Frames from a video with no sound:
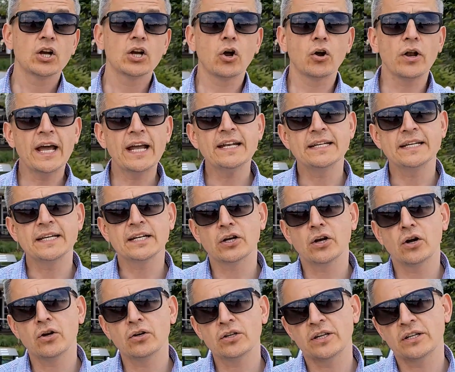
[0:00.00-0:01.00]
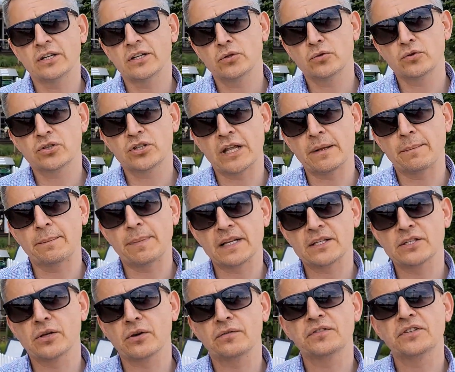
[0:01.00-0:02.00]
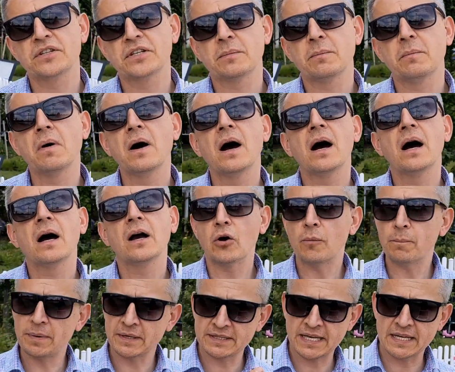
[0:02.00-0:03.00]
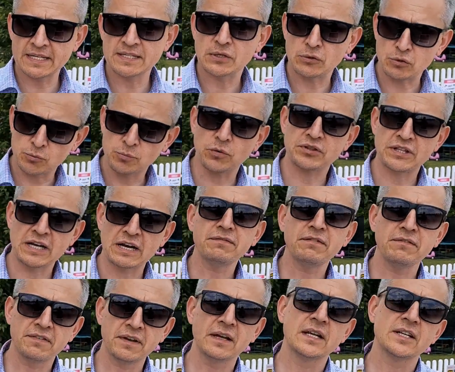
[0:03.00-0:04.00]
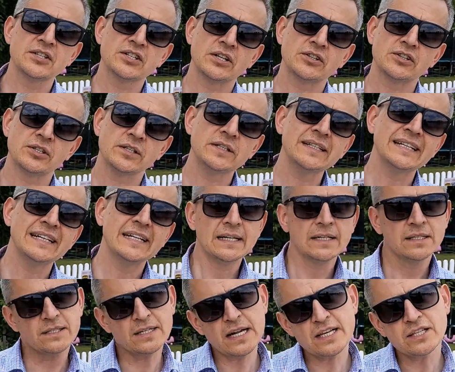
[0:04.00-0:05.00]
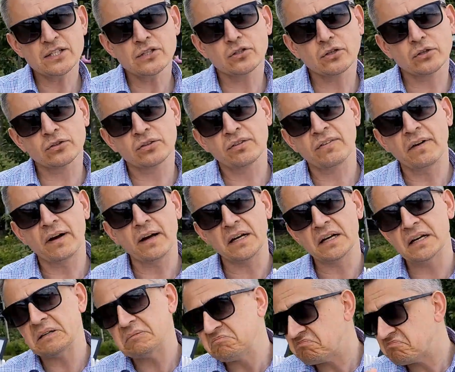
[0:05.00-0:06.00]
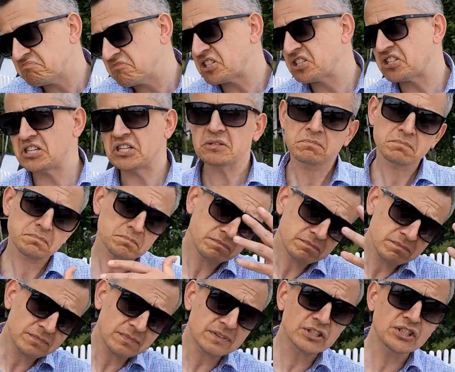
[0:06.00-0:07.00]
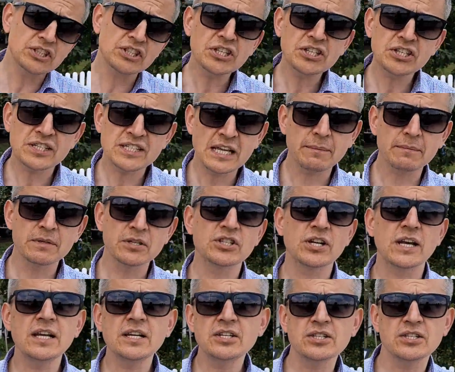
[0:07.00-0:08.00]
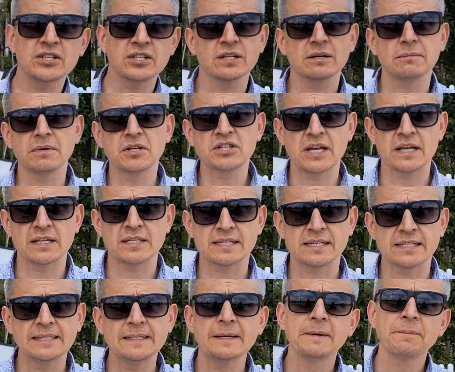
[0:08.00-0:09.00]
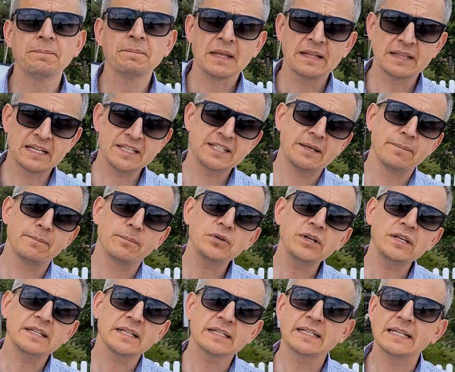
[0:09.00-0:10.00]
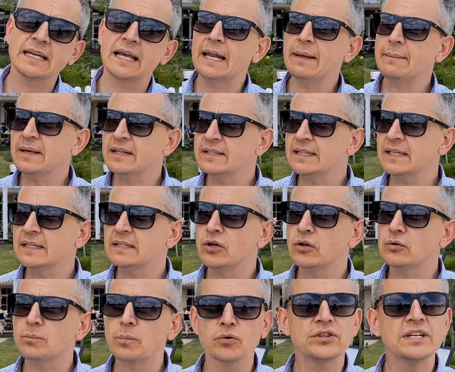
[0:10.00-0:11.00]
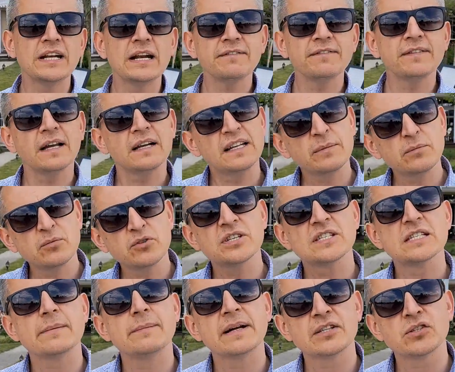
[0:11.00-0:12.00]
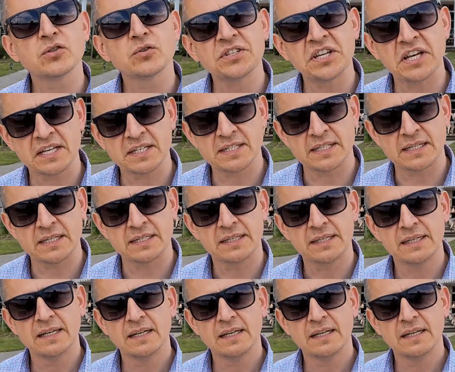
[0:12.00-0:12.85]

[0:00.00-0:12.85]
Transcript: Kolejny krok, kiedy już ten pracownik ma kompetencje, już potrafi wiele rzeczy, często to trwa trzy. 3, czasami 6 e, miesięcy, następuje taki element, kiedy on potrafi, ale mu się za bardzo nie chce.